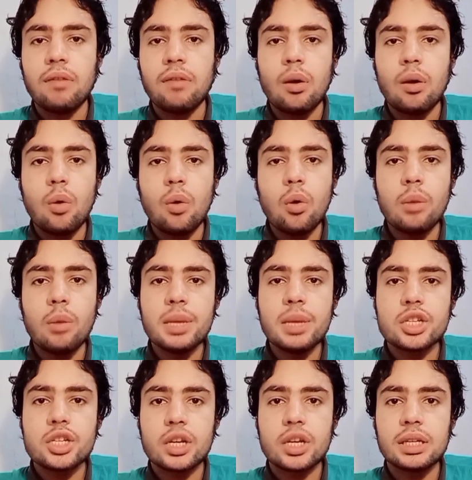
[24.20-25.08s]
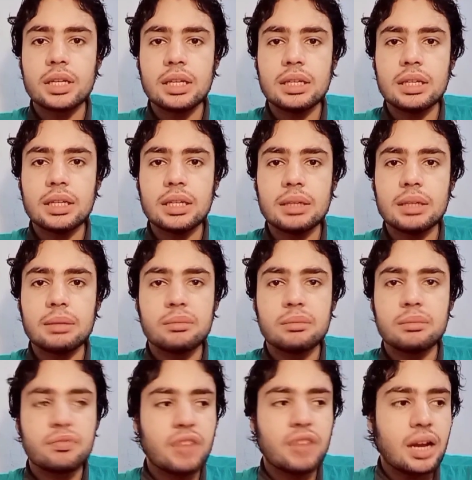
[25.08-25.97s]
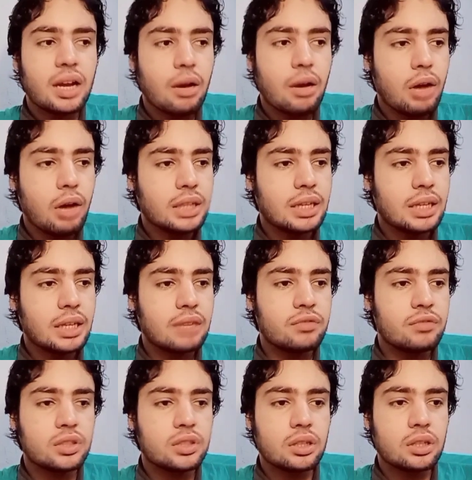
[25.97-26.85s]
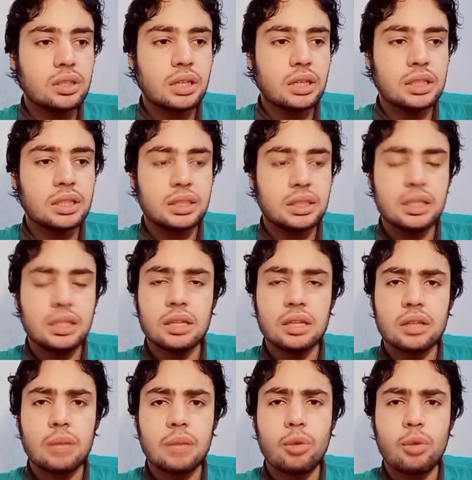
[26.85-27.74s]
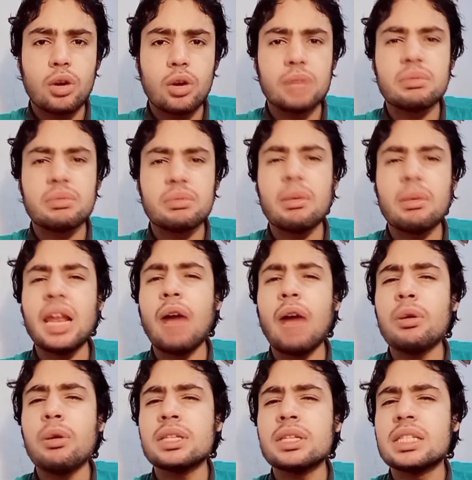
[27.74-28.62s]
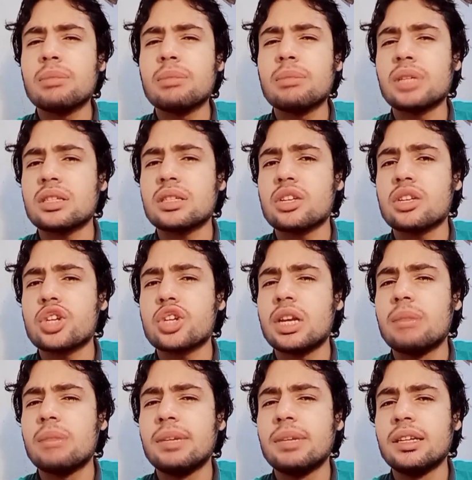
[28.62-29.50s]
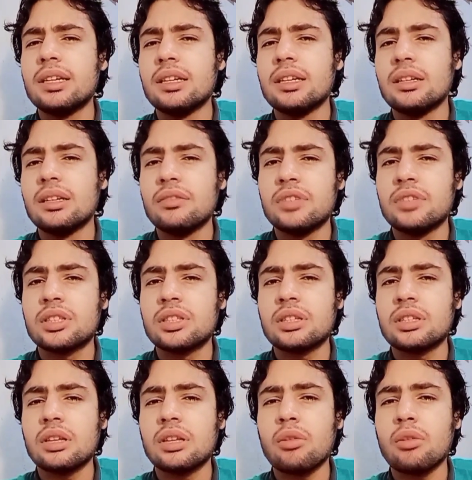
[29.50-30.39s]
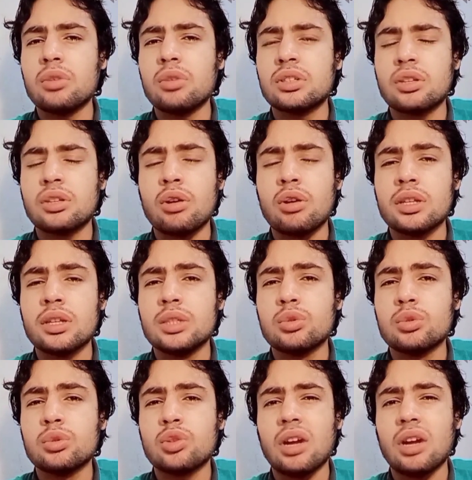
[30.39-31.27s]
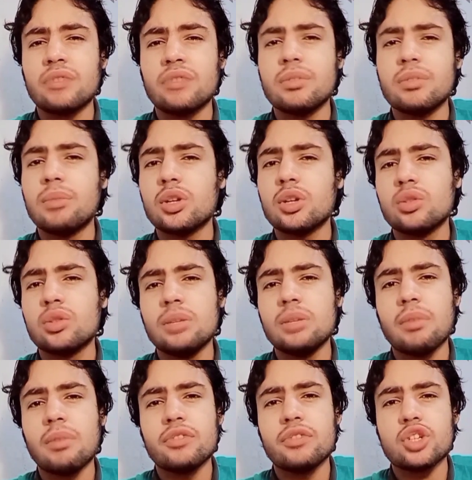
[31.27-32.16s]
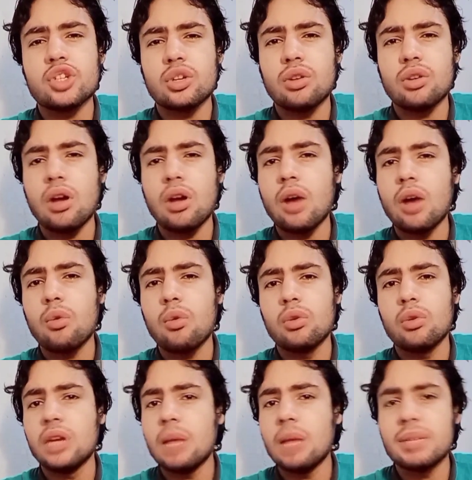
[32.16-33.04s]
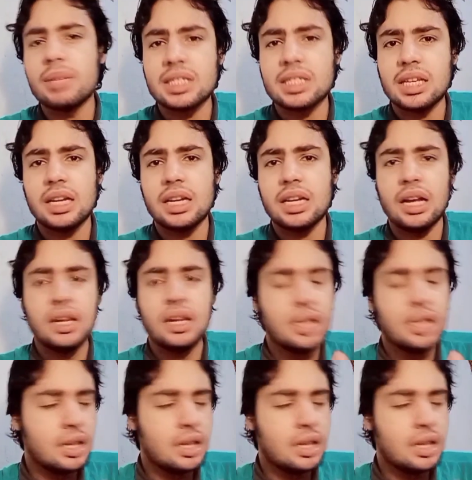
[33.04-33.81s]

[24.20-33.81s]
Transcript: فهو ماشي كده فجأة واحدة كان في طريق كانت الدنيا ضلمة وكان ما الحوادث دي ما تحصلش إلا بالليل في الطوارئ دي وانتوا عارفين برضو إيه مفيش إضاءة وكلها مزارع